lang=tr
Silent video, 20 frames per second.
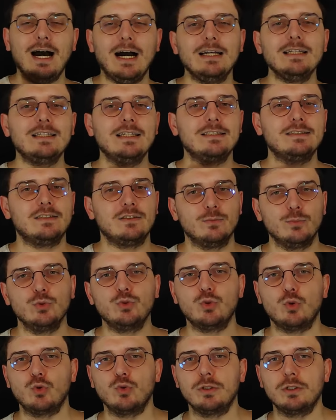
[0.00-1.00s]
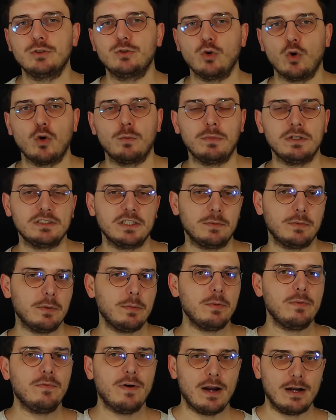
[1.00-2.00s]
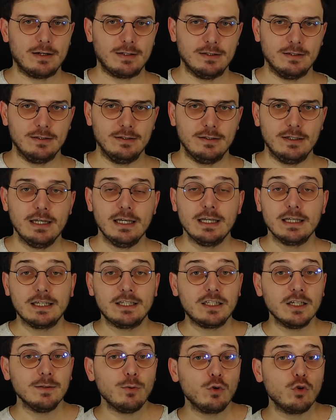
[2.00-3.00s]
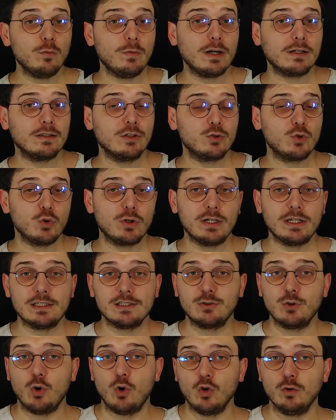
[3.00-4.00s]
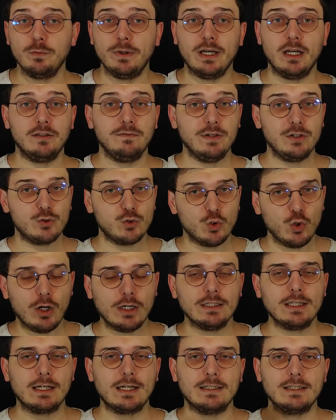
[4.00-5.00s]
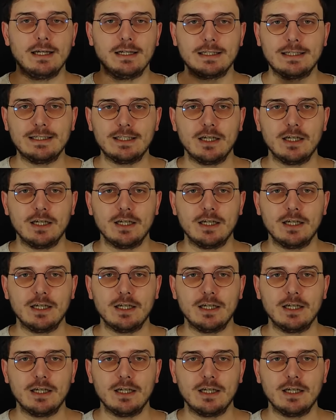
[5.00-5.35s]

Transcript: herkesin bu soruları sorma sebebi farklı. Kitap okumakta çok arası olmayan ve şu ana kadar